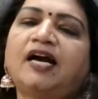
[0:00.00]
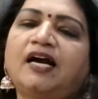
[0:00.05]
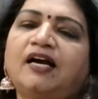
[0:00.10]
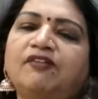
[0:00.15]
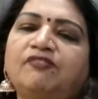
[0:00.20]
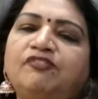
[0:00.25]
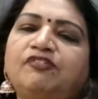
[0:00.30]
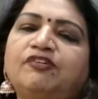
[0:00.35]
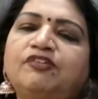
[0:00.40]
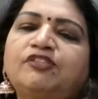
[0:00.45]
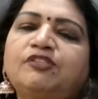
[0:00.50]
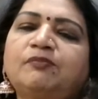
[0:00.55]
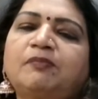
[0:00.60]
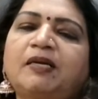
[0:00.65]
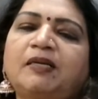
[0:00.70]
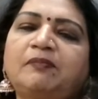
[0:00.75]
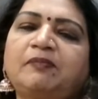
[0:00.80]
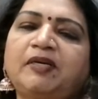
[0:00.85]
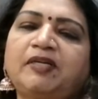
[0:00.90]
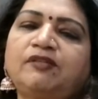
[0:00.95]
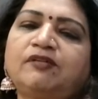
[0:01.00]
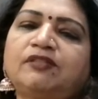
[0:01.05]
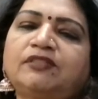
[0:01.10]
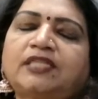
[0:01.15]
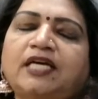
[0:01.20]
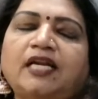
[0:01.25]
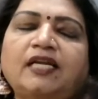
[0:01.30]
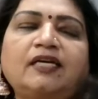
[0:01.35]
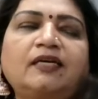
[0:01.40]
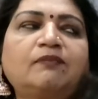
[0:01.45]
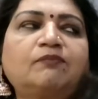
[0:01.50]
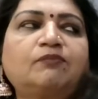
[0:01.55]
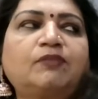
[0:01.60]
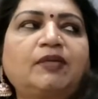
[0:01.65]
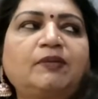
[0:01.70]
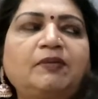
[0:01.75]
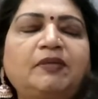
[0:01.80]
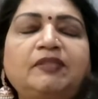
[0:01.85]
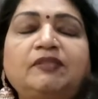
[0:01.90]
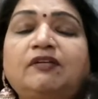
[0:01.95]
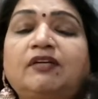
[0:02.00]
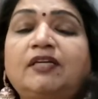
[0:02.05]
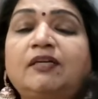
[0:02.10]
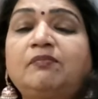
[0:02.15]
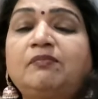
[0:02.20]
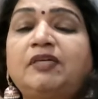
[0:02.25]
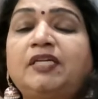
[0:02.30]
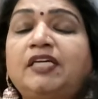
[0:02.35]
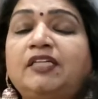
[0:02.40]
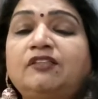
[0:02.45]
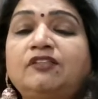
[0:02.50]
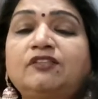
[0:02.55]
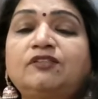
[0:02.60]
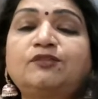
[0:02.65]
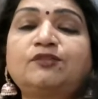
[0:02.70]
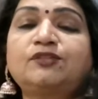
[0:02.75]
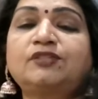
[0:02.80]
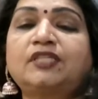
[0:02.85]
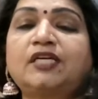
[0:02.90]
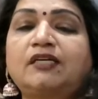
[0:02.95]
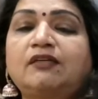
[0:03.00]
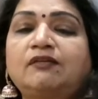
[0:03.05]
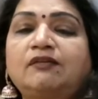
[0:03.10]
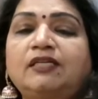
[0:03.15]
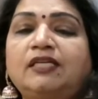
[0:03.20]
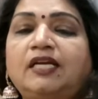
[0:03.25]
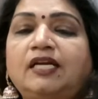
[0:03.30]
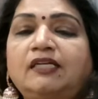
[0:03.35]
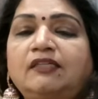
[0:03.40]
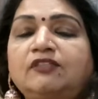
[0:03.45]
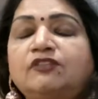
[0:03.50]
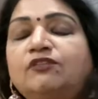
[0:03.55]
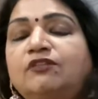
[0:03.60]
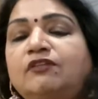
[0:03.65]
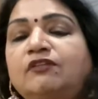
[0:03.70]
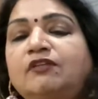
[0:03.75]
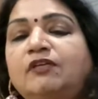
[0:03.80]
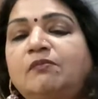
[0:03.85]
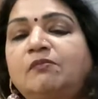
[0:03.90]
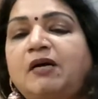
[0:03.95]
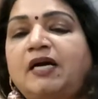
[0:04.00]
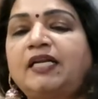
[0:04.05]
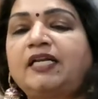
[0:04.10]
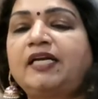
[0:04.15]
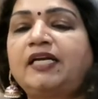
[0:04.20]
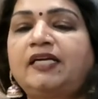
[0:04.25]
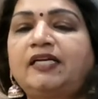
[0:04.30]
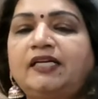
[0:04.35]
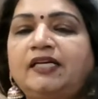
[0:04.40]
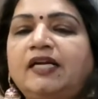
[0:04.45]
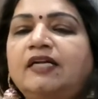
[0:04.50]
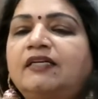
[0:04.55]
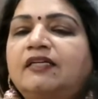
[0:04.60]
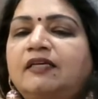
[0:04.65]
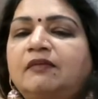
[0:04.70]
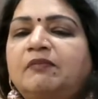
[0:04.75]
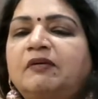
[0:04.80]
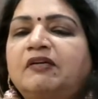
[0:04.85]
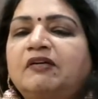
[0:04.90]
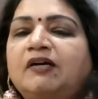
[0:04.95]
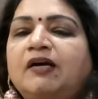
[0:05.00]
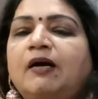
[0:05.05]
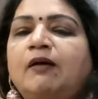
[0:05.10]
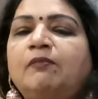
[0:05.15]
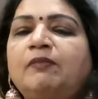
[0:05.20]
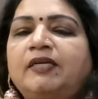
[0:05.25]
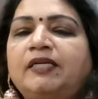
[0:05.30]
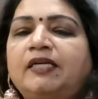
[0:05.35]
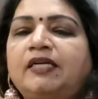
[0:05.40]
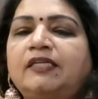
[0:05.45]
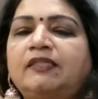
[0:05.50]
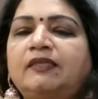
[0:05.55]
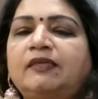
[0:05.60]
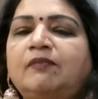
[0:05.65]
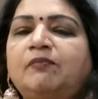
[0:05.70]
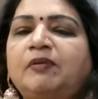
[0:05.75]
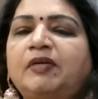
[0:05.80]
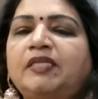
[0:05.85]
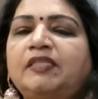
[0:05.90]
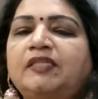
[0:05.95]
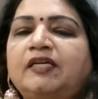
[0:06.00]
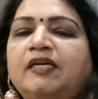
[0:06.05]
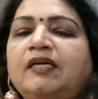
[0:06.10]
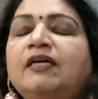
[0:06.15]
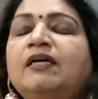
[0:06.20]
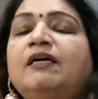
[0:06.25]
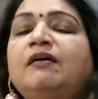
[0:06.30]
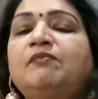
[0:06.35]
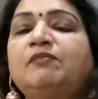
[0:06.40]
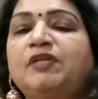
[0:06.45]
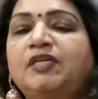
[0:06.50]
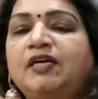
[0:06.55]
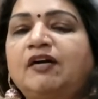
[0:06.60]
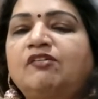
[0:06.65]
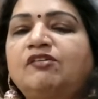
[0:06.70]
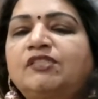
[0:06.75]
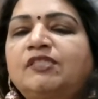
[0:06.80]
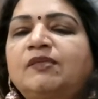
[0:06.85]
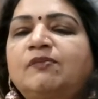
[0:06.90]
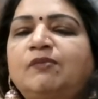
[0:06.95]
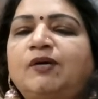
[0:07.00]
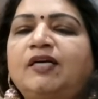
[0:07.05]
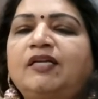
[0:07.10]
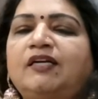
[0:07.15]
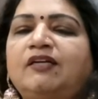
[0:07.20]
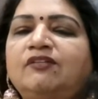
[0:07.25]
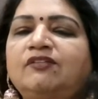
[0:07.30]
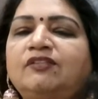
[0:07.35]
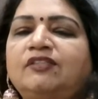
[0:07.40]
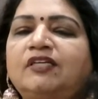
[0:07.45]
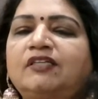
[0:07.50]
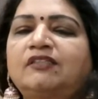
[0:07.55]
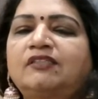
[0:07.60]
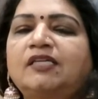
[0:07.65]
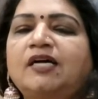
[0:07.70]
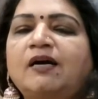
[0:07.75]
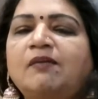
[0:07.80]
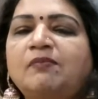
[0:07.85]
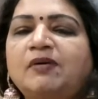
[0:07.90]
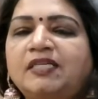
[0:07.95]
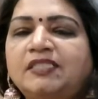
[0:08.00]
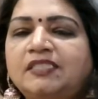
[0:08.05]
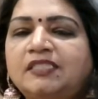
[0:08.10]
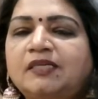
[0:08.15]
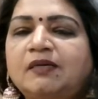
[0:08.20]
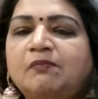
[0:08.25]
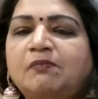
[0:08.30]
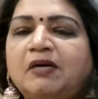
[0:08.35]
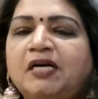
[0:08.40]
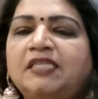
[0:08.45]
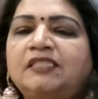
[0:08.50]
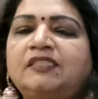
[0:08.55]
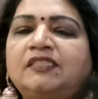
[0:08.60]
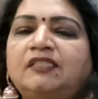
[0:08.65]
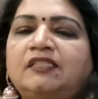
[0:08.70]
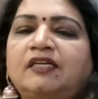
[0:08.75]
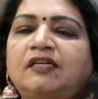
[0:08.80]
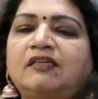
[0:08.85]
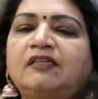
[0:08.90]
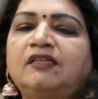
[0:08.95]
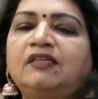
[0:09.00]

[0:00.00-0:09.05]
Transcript: ఆ వ్యూస్ మనం ఏదో సడన్గా మనం ఎందుకంటే మీరు ఎందుకు చూస్తారు ఇలాంటివి చూడకుండా మానేయండి అంటారు మనం కామెంట్లు ఏదైనా పెడితే మీకు అవసరమా అని అడుగుతారు సామాజిక బాధ్యత